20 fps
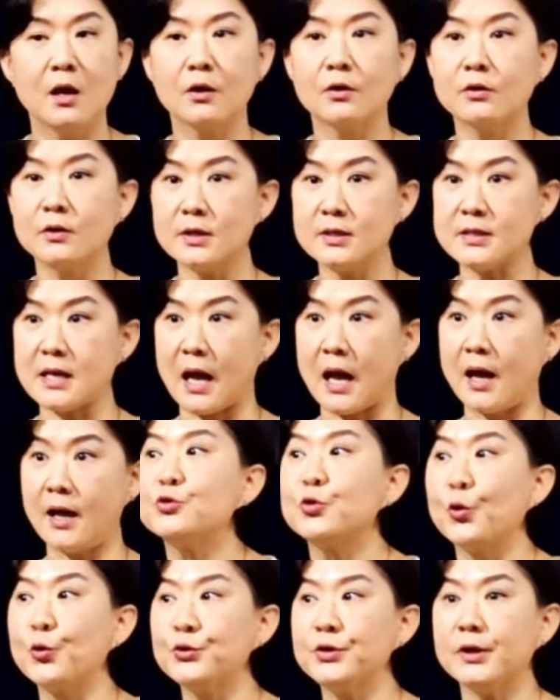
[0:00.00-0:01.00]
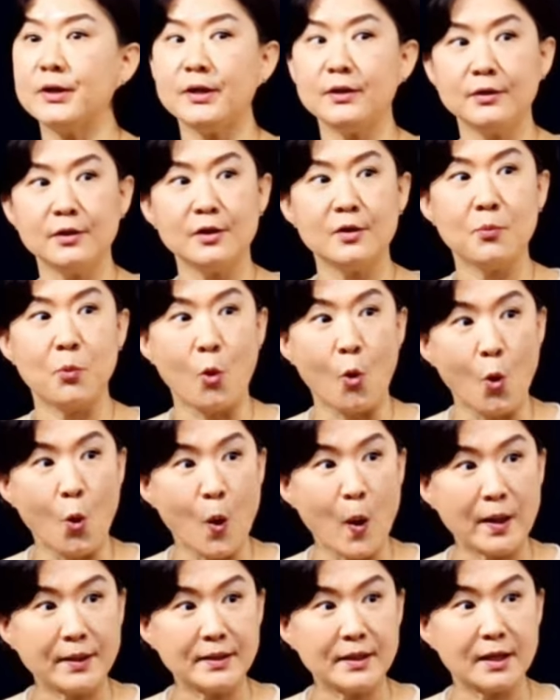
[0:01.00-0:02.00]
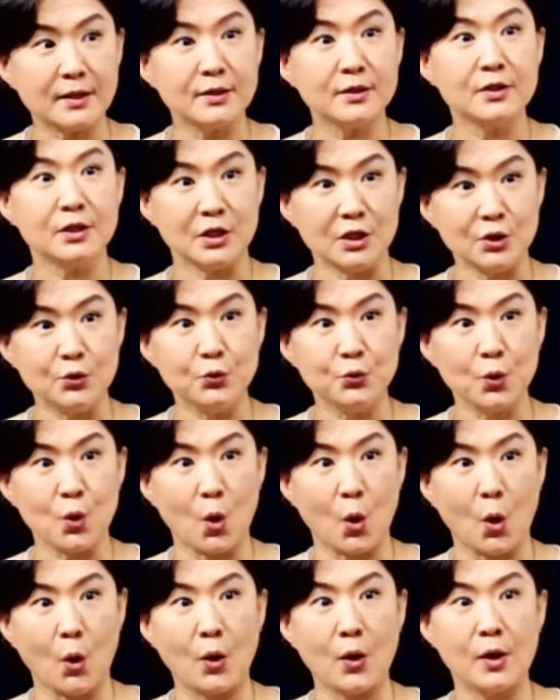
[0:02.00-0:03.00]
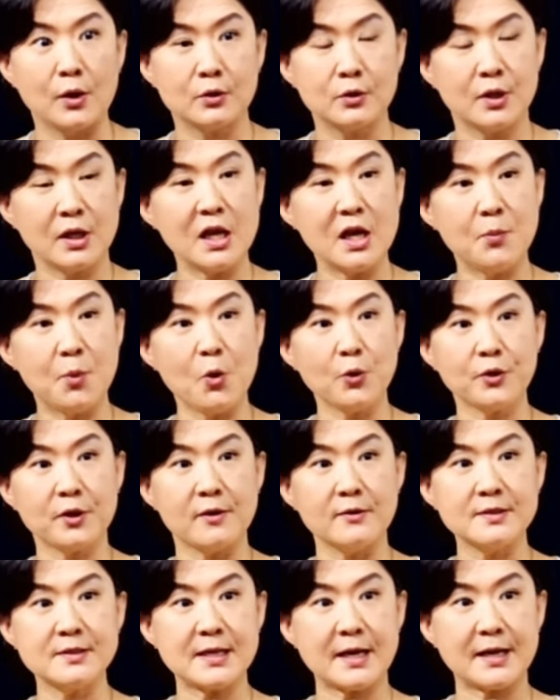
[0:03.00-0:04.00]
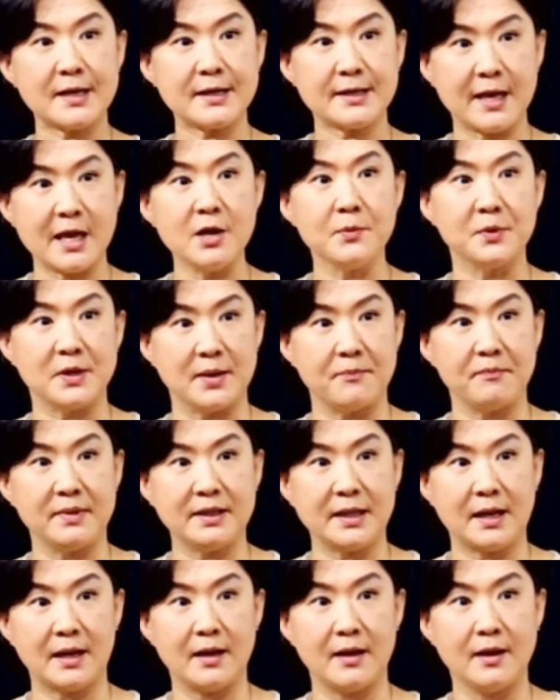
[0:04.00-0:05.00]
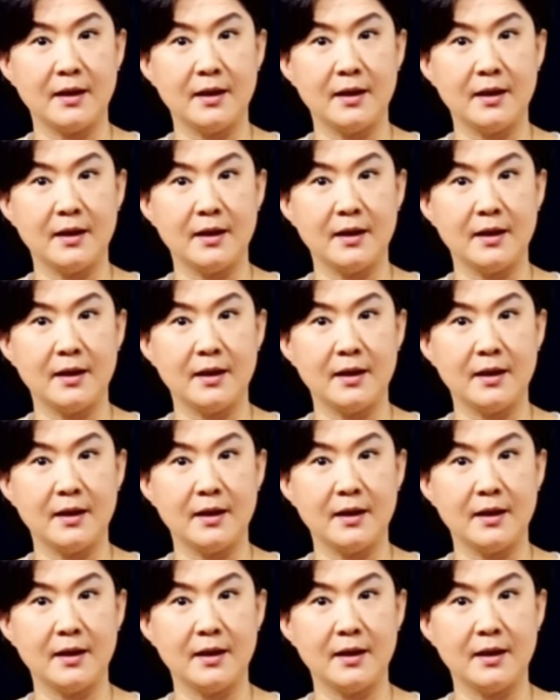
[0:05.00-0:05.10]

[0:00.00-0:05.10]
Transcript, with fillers: 그러자 조선인들을 보호한다는 이유로 일본 경찰이 개입을 합니다.